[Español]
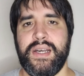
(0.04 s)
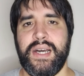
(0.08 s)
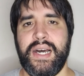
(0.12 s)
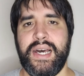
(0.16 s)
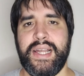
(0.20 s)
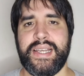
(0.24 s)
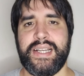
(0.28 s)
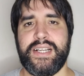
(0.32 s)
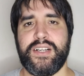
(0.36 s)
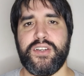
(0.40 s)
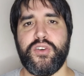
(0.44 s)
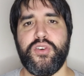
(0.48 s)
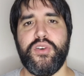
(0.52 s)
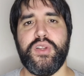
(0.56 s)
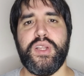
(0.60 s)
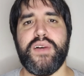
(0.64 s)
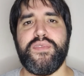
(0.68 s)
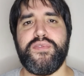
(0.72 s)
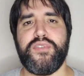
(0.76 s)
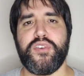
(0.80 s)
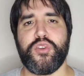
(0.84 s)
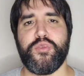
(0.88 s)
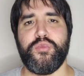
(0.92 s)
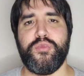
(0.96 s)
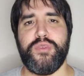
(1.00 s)
Arrancó la
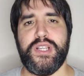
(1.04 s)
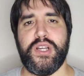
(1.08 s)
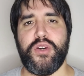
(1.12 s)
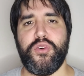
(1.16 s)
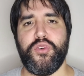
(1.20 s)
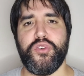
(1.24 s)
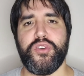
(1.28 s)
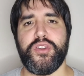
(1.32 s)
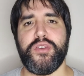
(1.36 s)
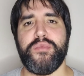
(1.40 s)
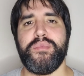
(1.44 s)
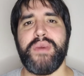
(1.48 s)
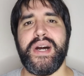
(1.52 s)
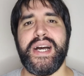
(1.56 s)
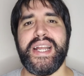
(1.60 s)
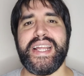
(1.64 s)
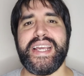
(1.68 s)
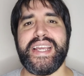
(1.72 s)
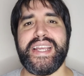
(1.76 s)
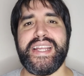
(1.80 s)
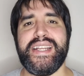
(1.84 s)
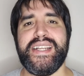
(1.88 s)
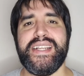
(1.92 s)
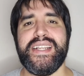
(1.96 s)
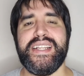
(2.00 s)
Fórmula 1 en
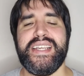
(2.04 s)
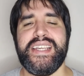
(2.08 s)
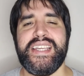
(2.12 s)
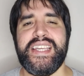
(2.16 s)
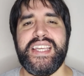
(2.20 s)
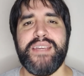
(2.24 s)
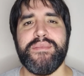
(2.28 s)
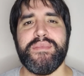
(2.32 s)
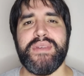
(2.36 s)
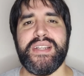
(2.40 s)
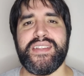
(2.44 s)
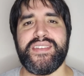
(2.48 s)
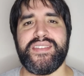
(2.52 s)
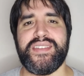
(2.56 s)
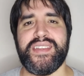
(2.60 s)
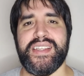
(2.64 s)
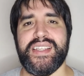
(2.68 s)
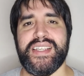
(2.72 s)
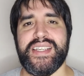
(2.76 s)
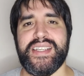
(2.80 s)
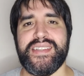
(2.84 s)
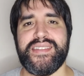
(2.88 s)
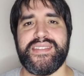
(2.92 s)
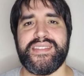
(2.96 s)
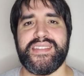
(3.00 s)
Bahrein y
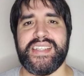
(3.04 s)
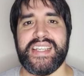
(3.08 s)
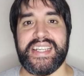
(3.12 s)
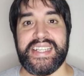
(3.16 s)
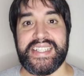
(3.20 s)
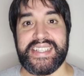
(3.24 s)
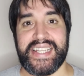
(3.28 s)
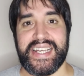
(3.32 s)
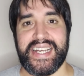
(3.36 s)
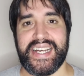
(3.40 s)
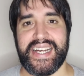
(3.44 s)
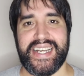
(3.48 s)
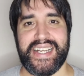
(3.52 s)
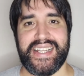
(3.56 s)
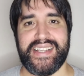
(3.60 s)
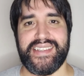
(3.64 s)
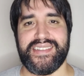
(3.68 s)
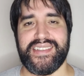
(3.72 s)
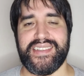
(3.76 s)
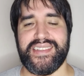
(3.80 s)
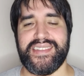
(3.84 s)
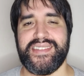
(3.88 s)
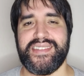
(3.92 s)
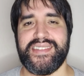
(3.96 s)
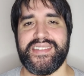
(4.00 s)
Mercedes está en
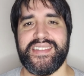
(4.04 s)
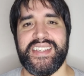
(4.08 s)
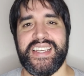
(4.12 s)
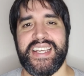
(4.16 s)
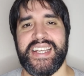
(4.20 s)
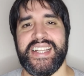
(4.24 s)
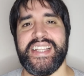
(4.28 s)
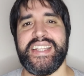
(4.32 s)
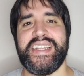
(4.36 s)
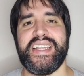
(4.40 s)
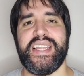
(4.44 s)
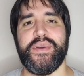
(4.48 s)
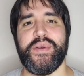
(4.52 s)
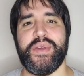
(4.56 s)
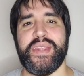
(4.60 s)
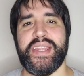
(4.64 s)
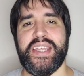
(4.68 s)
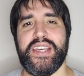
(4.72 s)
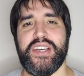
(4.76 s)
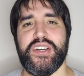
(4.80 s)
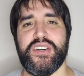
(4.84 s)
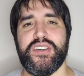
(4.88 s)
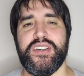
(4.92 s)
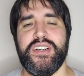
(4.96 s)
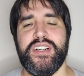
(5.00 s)
crisis. En este
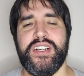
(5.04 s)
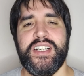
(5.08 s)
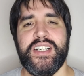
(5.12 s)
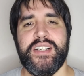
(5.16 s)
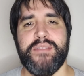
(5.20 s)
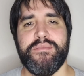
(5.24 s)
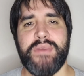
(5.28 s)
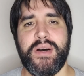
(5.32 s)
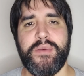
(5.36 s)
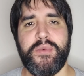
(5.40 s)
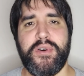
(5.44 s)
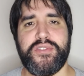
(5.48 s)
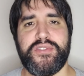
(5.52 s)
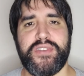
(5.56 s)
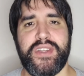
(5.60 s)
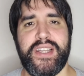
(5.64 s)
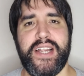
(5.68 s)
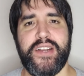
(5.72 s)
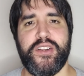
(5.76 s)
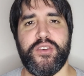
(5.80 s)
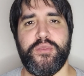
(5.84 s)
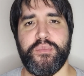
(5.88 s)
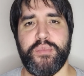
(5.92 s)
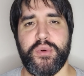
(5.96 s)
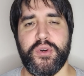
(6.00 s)
video vamos a
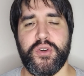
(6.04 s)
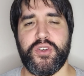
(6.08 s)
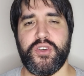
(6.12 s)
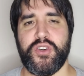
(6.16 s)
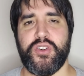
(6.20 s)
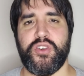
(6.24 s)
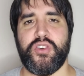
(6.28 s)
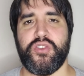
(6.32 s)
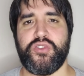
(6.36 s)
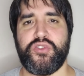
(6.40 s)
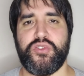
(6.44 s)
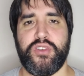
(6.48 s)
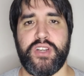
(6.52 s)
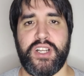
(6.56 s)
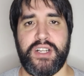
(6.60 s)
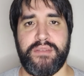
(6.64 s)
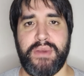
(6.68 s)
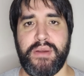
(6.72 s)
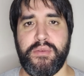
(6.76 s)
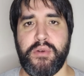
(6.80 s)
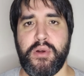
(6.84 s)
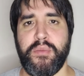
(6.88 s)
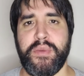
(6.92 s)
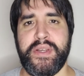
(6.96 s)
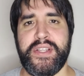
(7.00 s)
hablar un poco sobre el
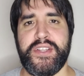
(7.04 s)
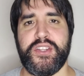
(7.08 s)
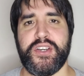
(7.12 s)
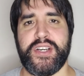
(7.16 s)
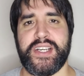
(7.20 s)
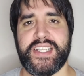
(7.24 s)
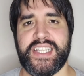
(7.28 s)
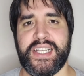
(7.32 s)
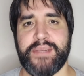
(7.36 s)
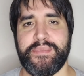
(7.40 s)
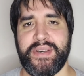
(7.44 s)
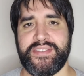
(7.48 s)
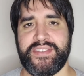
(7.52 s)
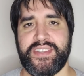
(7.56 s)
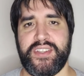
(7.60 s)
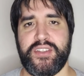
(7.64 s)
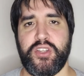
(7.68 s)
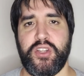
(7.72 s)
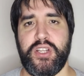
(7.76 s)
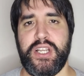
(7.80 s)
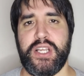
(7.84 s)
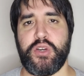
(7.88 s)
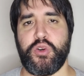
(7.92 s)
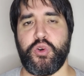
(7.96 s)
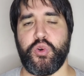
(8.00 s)
mal momento que está
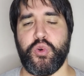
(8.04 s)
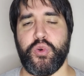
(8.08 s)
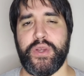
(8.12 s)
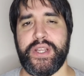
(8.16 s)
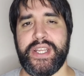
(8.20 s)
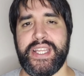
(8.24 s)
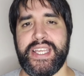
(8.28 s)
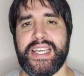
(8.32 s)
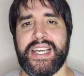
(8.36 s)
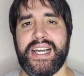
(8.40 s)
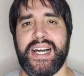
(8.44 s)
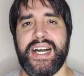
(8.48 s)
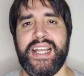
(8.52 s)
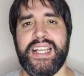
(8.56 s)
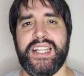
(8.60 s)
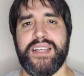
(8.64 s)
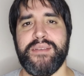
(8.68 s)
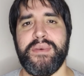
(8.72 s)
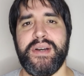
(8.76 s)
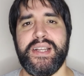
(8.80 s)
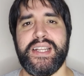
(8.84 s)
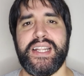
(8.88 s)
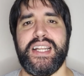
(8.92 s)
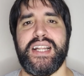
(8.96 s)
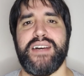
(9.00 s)
pasando la escudería
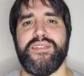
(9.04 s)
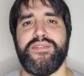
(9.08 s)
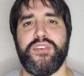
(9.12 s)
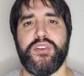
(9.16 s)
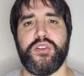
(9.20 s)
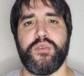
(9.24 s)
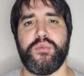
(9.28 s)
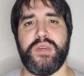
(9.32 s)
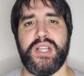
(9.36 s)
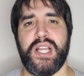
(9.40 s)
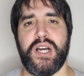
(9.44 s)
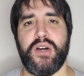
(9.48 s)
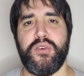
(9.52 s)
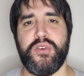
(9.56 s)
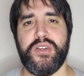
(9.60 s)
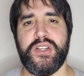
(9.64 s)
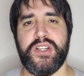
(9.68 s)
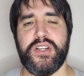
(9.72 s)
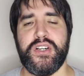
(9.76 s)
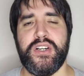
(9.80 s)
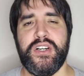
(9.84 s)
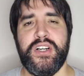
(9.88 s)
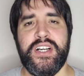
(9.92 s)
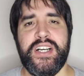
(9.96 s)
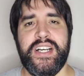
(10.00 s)
alemana en la Fórmula
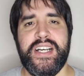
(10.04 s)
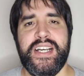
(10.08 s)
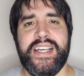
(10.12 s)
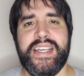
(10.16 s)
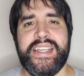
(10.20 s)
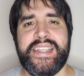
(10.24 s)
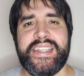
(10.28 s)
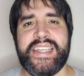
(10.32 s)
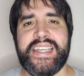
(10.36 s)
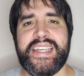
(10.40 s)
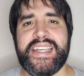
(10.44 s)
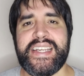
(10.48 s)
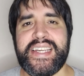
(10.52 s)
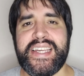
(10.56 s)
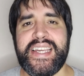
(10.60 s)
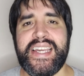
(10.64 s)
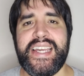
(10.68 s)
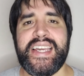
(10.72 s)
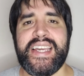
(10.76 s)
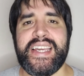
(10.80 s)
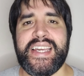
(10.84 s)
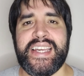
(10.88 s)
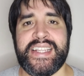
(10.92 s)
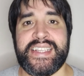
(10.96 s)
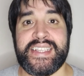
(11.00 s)
1 y en
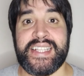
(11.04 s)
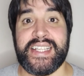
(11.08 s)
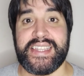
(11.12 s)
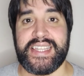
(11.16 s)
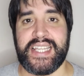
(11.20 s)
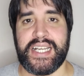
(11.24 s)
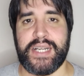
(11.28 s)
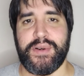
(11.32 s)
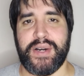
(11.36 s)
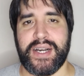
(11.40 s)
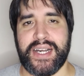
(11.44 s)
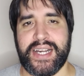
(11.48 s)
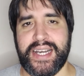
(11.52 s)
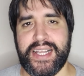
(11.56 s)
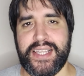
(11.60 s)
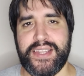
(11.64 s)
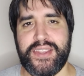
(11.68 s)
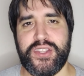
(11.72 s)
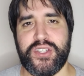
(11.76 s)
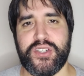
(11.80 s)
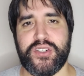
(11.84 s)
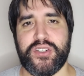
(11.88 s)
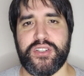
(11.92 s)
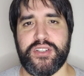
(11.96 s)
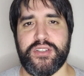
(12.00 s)
qué está
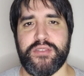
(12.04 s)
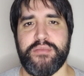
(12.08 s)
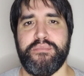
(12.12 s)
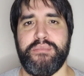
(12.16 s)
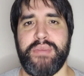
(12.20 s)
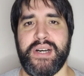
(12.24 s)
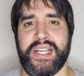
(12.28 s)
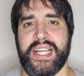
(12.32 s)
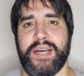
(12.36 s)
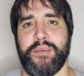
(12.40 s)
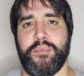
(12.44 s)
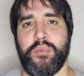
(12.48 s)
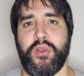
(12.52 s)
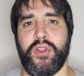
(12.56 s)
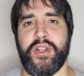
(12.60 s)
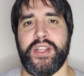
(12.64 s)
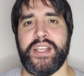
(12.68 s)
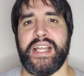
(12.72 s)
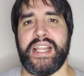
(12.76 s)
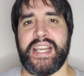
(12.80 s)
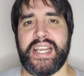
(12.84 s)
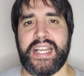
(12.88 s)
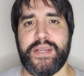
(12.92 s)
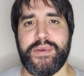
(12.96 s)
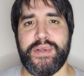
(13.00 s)
trabajando para
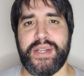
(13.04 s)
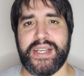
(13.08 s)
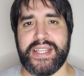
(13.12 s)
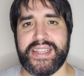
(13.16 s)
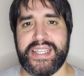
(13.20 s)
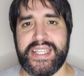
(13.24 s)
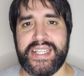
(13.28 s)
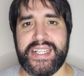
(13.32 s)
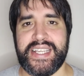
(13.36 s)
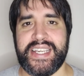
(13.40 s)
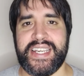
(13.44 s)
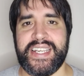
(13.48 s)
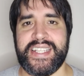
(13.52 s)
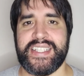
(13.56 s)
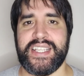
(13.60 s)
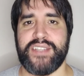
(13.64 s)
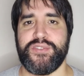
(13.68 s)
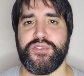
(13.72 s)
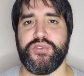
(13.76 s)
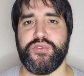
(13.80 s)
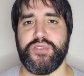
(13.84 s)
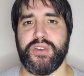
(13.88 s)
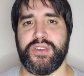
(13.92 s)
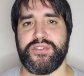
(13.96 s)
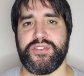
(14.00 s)
poder revertir esta
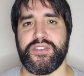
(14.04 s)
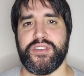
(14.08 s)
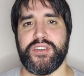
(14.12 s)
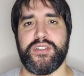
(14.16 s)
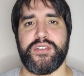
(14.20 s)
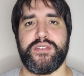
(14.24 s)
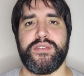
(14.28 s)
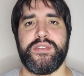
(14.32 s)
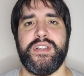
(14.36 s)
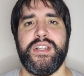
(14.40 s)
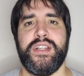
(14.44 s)
situación.